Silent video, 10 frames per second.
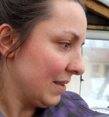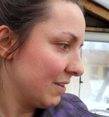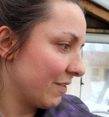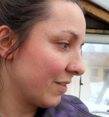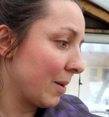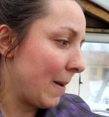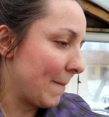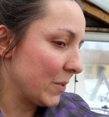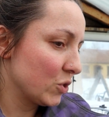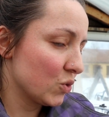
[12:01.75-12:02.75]
il fait vraiment
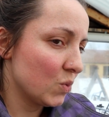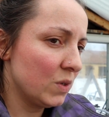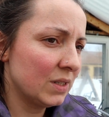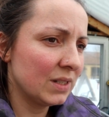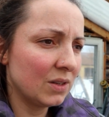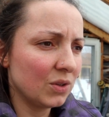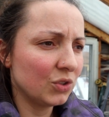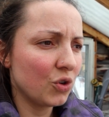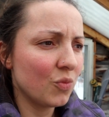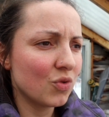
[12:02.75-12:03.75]
pas chaud.
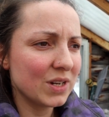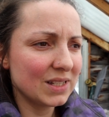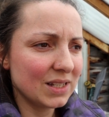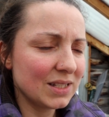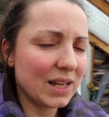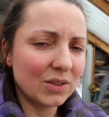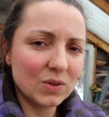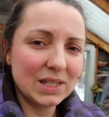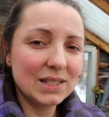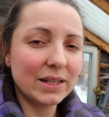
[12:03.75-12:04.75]
On a un moins 10
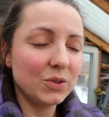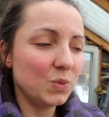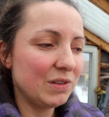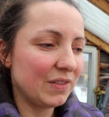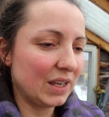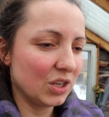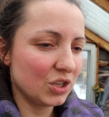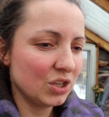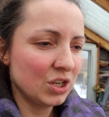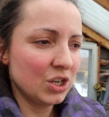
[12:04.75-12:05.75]
annoncé cette nuit, fait
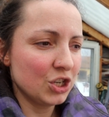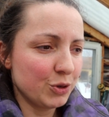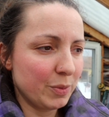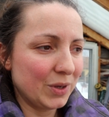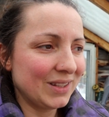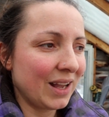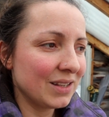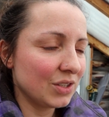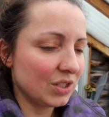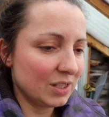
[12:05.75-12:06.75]
que je peux pas
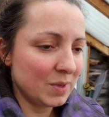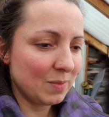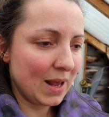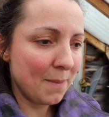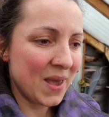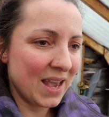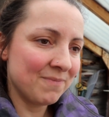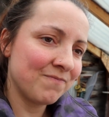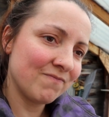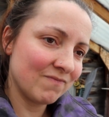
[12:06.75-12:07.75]
tant sortir mes plants, mais
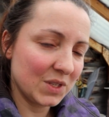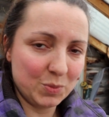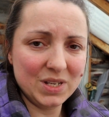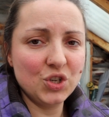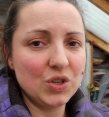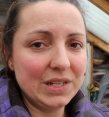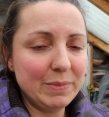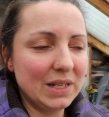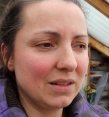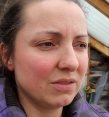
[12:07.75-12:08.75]
je pense que je suis
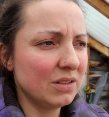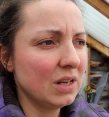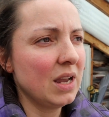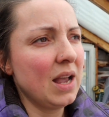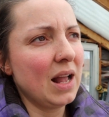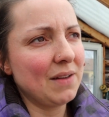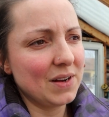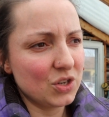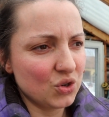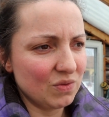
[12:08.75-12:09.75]
limite là
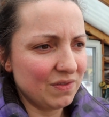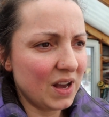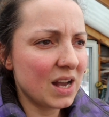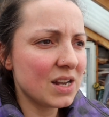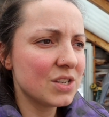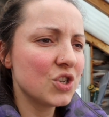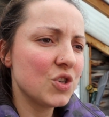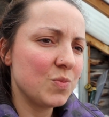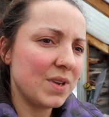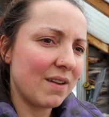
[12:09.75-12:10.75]
avec le
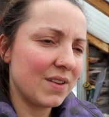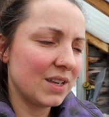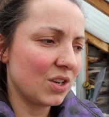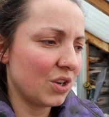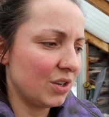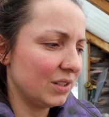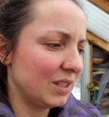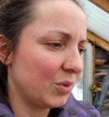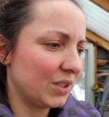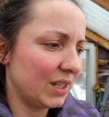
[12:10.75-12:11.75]
chauffage, puis avec euh,
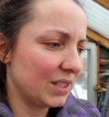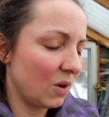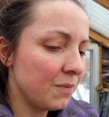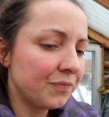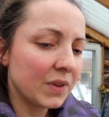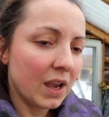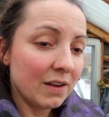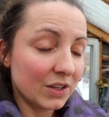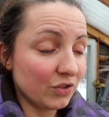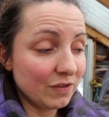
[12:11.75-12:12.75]
des protections.
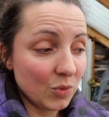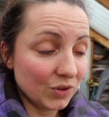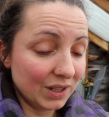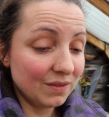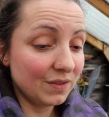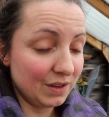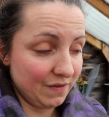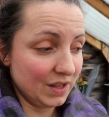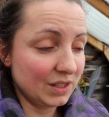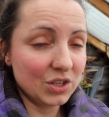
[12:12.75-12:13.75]
Je vais vous montrer vite
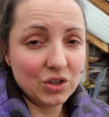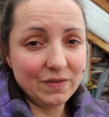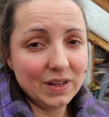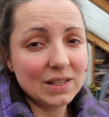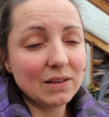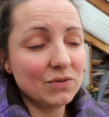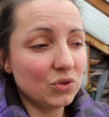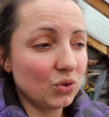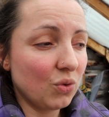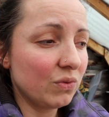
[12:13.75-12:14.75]
fait ce que j'ai fait sans
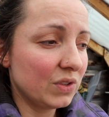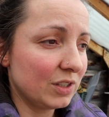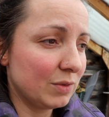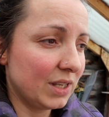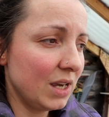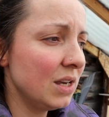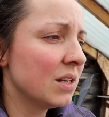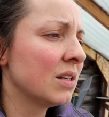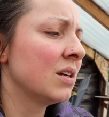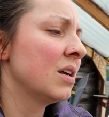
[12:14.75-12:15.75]
trop vous expliquer.
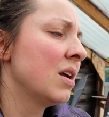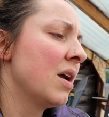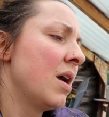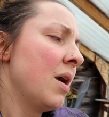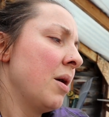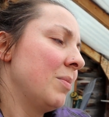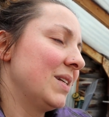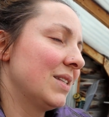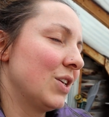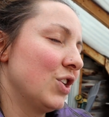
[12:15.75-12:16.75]

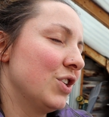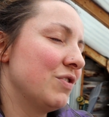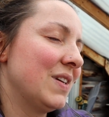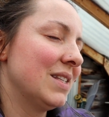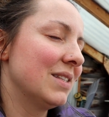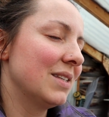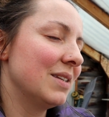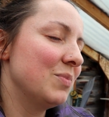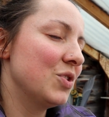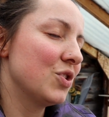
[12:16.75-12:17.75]
Parce que je suis
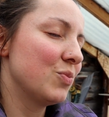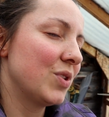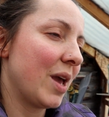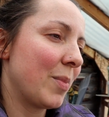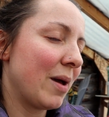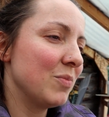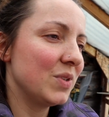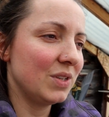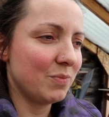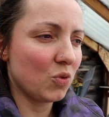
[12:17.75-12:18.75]
fatiguée, puis je suis plus capable,
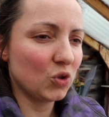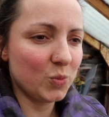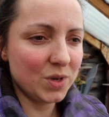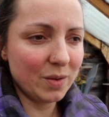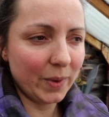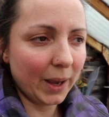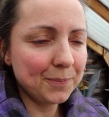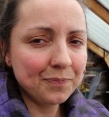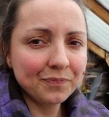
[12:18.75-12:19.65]
puis mon souper est prêt.